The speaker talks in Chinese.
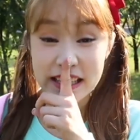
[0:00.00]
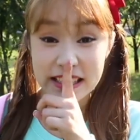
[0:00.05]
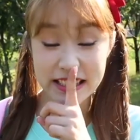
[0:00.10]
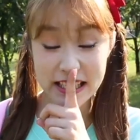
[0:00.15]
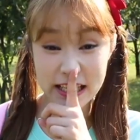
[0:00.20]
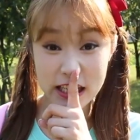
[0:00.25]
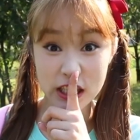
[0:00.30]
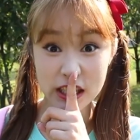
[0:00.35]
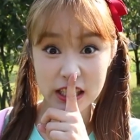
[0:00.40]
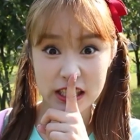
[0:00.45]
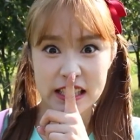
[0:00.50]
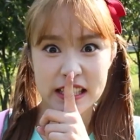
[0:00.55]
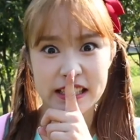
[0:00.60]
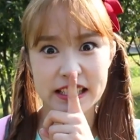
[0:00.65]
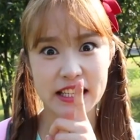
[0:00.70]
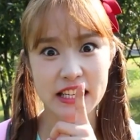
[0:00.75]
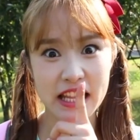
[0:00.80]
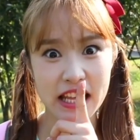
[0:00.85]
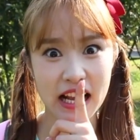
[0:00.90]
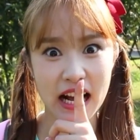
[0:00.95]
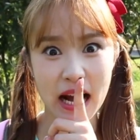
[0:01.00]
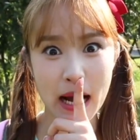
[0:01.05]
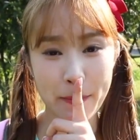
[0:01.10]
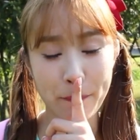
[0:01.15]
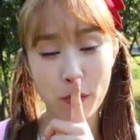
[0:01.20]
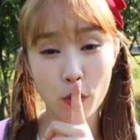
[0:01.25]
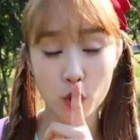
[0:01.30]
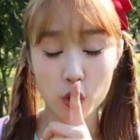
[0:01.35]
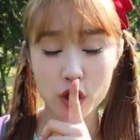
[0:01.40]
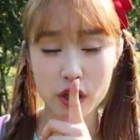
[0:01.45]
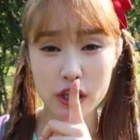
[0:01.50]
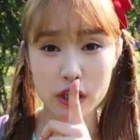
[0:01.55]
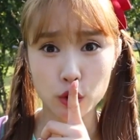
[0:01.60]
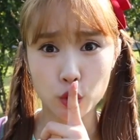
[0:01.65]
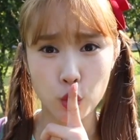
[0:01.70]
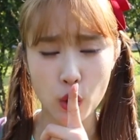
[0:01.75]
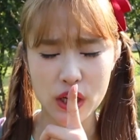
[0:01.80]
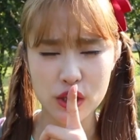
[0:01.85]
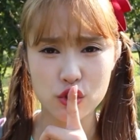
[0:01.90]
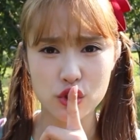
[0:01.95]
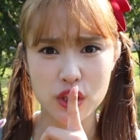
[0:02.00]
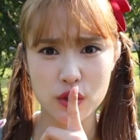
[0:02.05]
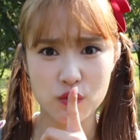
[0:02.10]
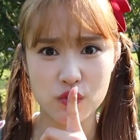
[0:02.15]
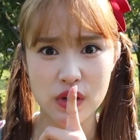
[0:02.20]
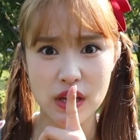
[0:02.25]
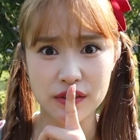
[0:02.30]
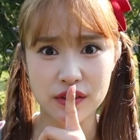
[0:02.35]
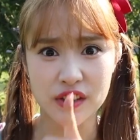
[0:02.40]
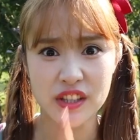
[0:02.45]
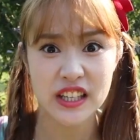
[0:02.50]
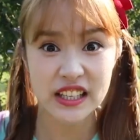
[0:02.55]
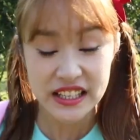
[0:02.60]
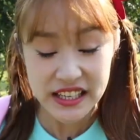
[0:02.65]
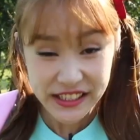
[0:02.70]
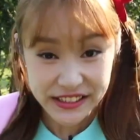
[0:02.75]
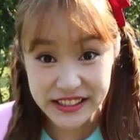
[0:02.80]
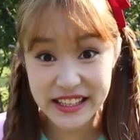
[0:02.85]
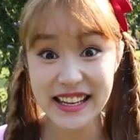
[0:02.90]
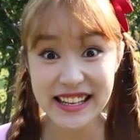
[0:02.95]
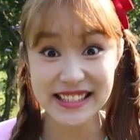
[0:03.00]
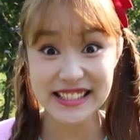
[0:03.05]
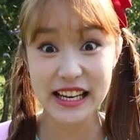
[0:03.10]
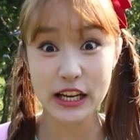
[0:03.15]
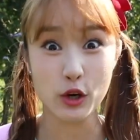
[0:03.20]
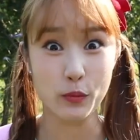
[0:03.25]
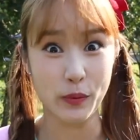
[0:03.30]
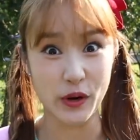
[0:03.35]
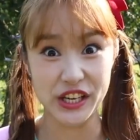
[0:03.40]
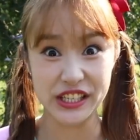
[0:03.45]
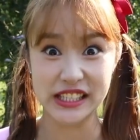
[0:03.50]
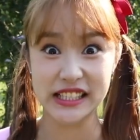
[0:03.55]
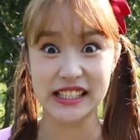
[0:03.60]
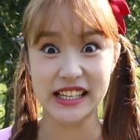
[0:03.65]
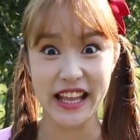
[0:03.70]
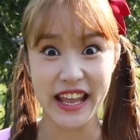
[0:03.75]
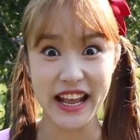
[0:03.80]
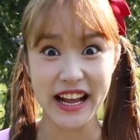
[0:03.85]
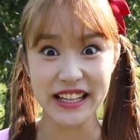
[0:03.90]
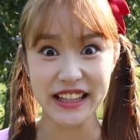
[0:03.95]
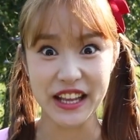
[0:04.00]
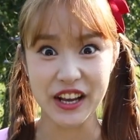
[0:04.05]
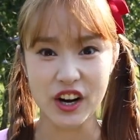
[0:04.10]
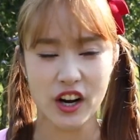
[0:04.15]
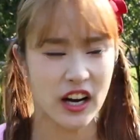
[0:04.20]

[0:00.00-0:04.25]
朋友们，基尼为了帮助普罗里，需要变身为幻影忍者哦。